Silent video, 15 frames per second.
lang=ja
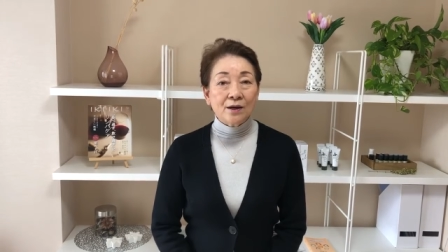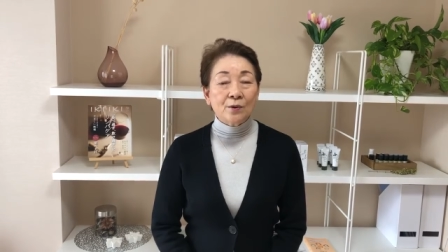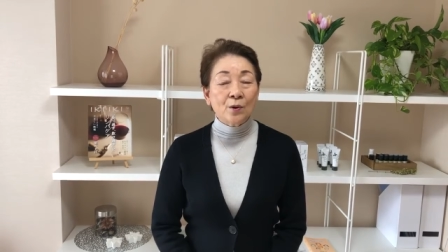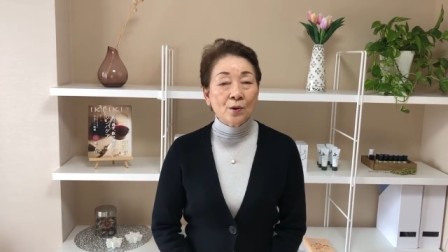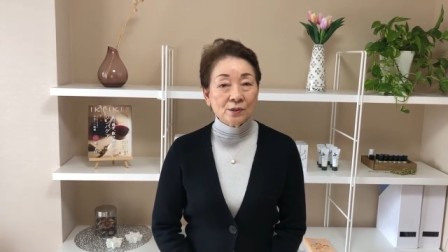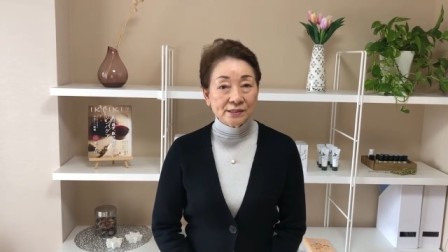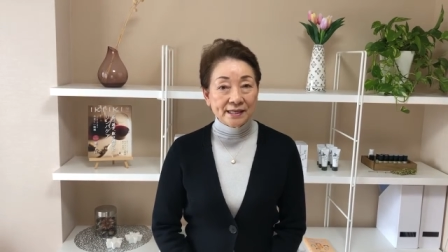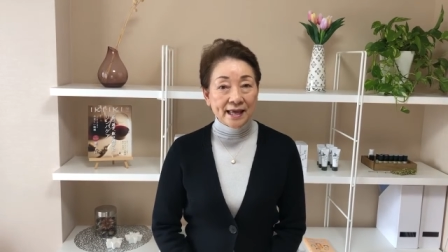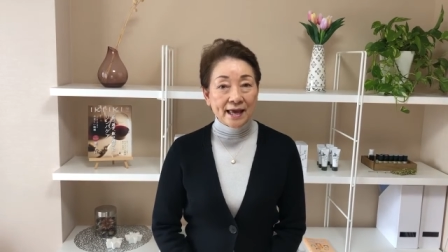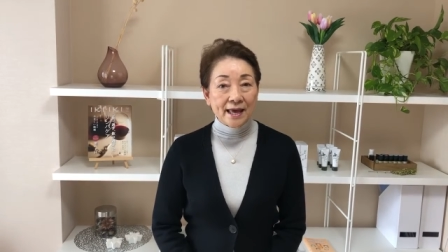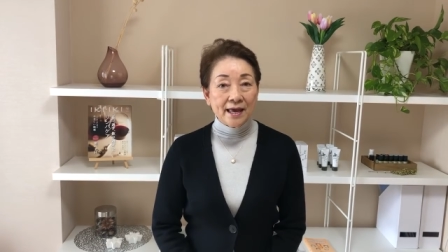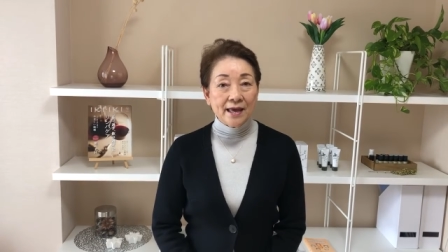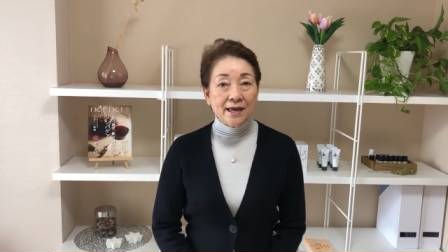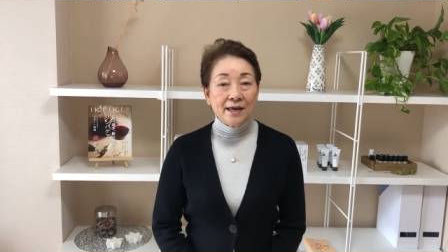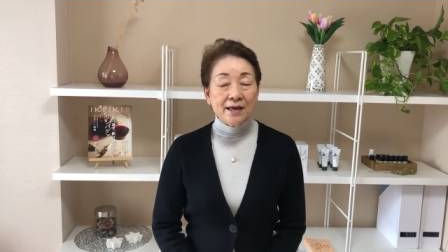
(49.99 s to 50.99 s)
合
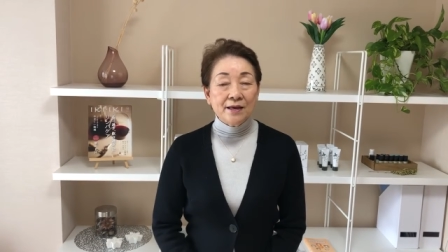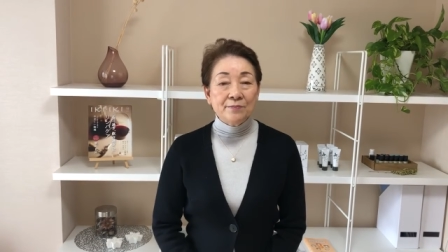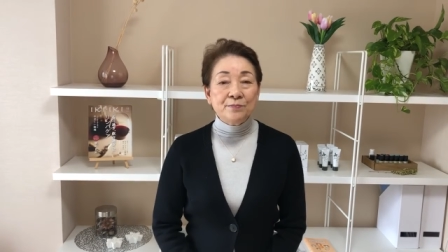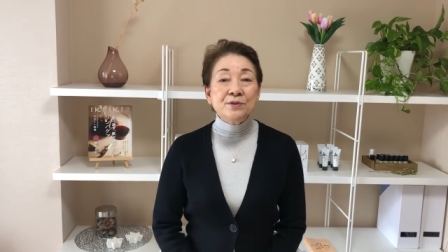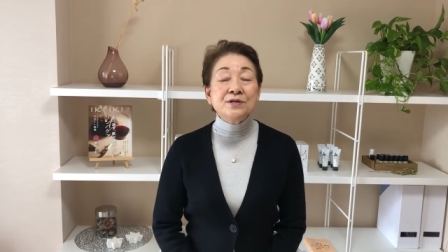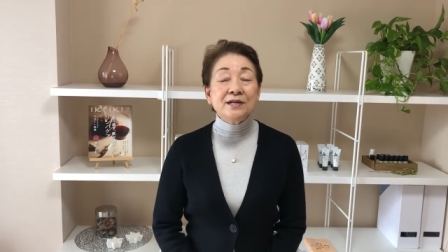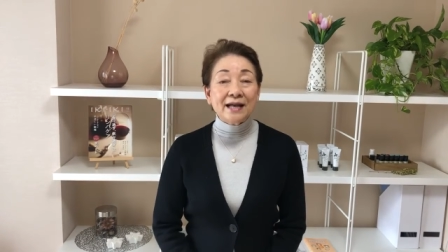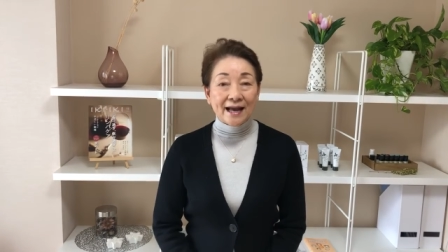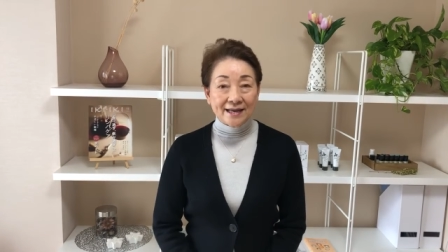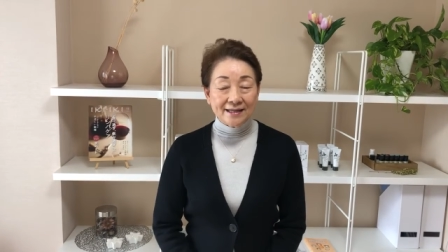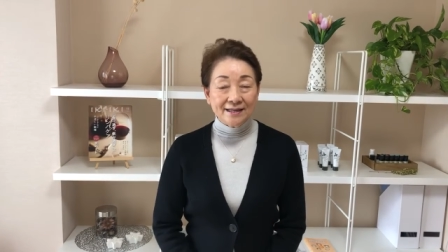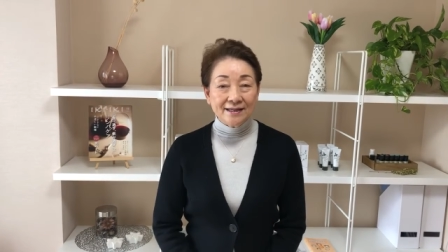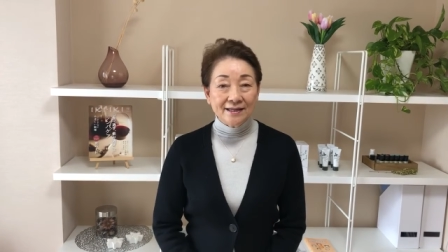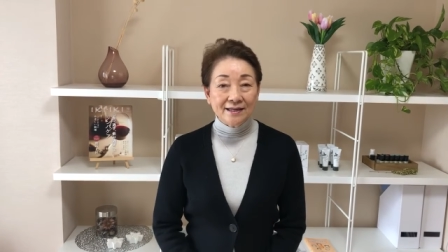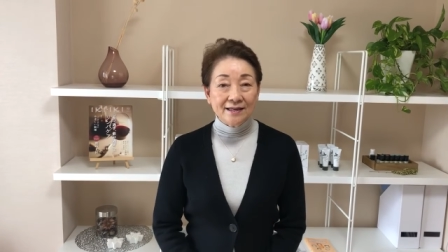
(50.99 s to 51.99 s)
成分解
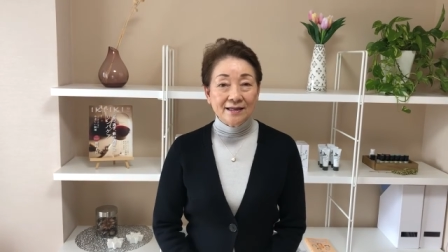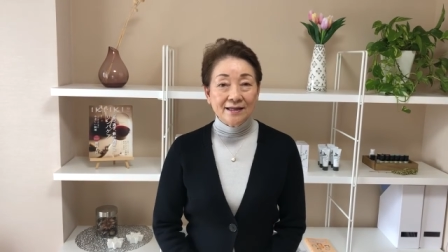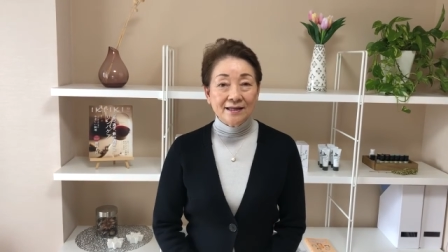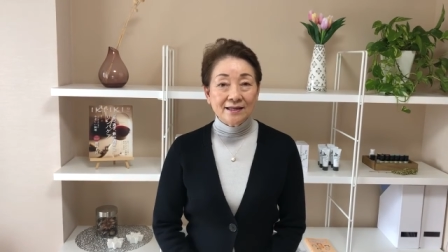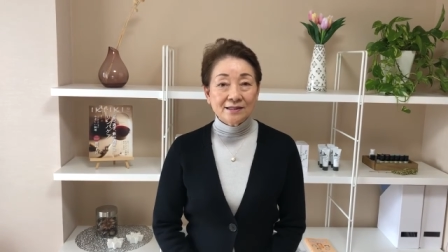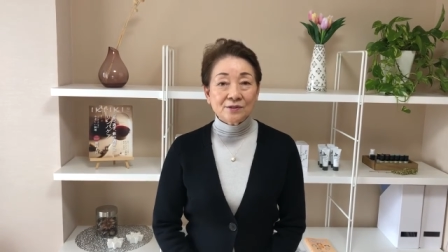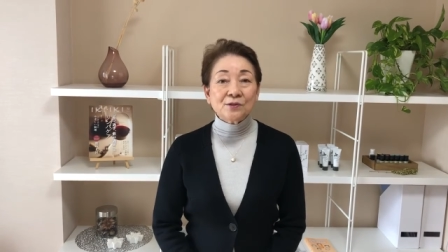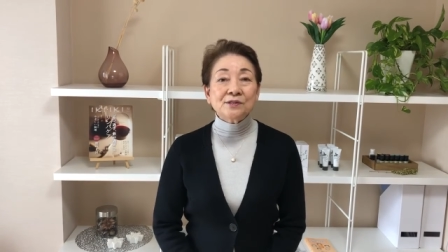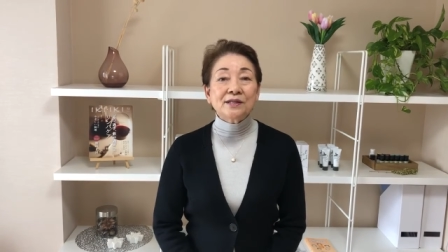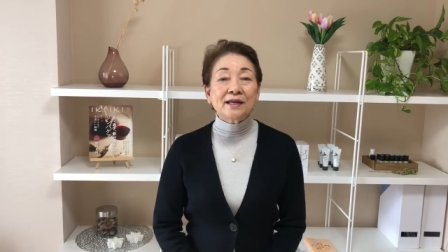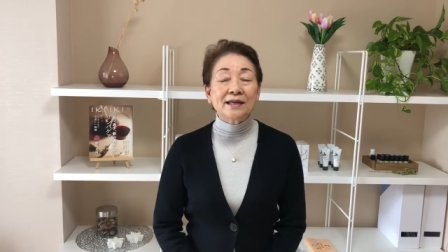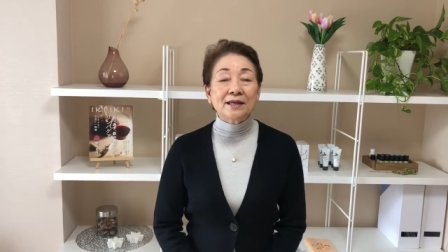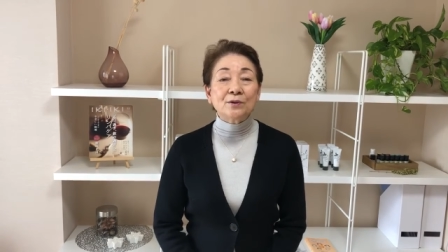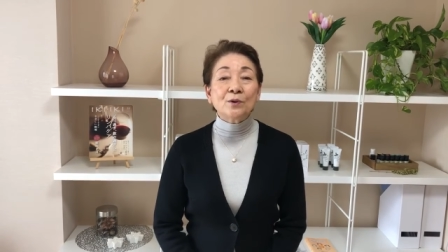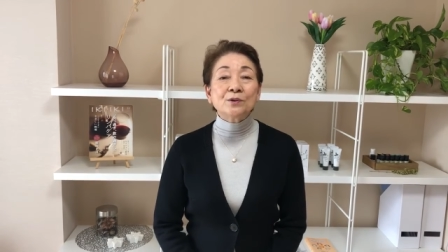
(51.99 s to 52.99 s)
そして
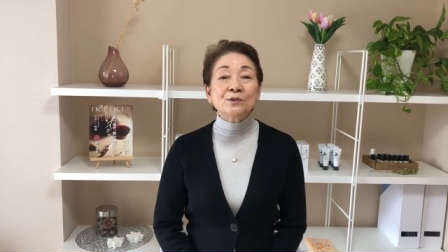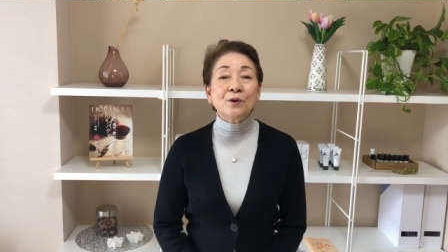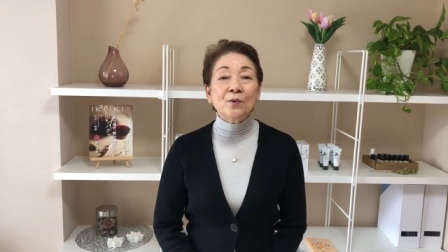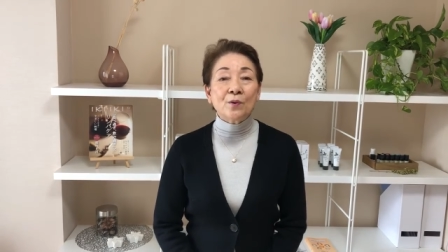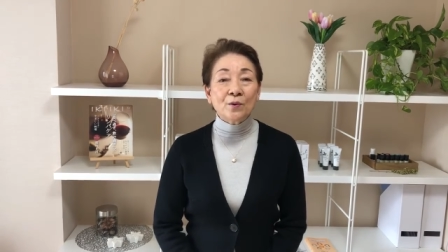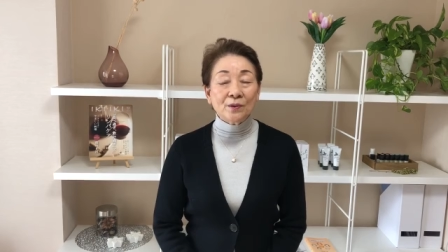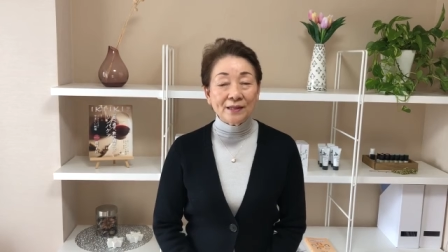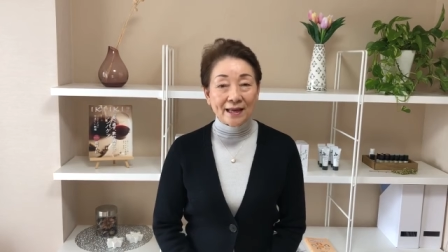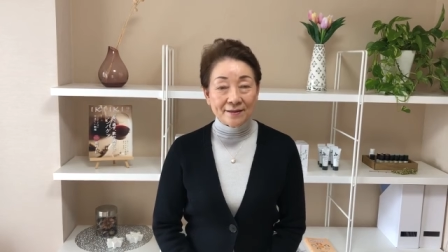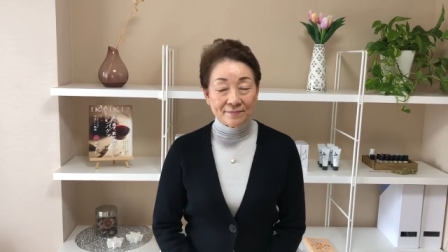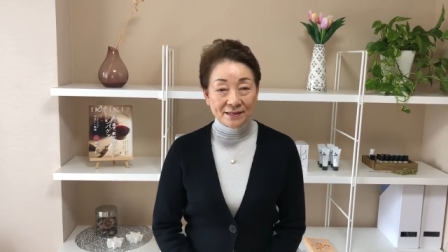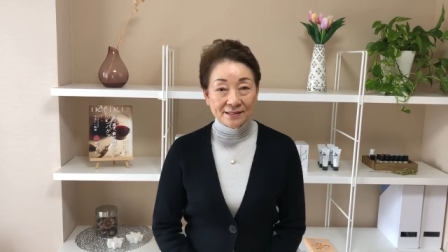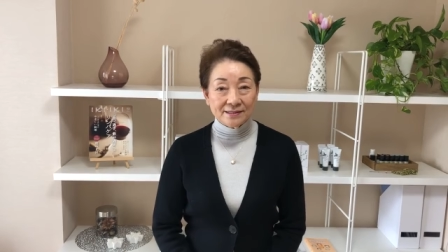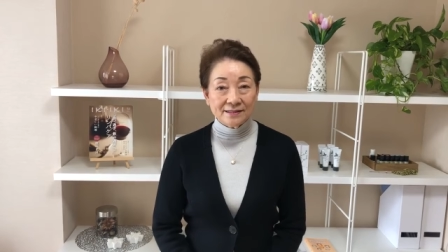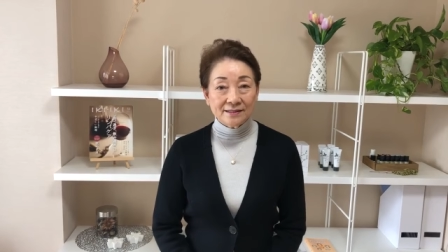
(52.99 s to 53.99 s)
解毒を行い
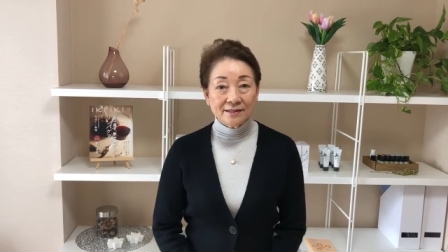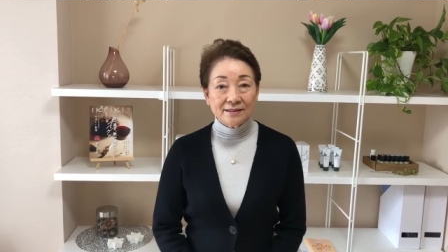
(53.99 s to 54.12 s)
ます